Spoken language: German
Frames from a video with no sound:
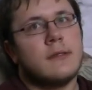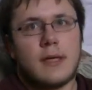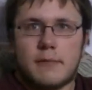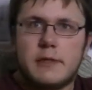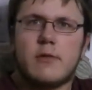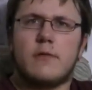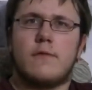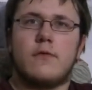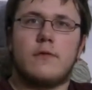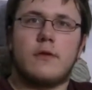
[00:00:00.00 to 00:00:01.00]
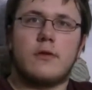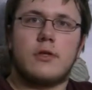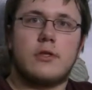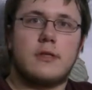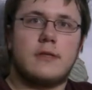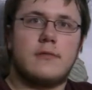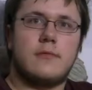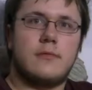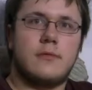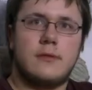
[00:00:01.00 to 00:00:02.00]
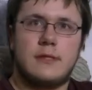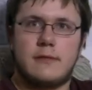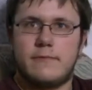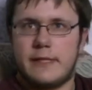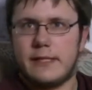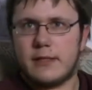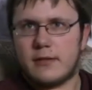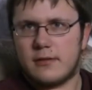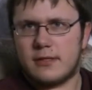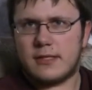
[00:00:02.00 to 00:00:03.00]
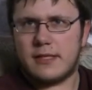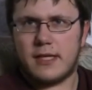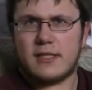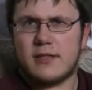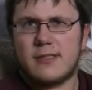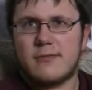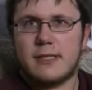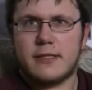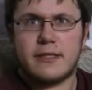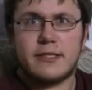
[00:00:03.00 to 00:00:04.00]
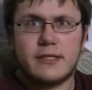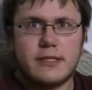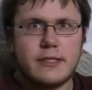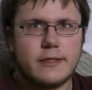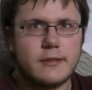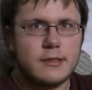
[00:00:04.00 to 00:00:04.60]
Habe ich auch ein Foto von geschossen. Ist weniger das Theater zu sehen als ich.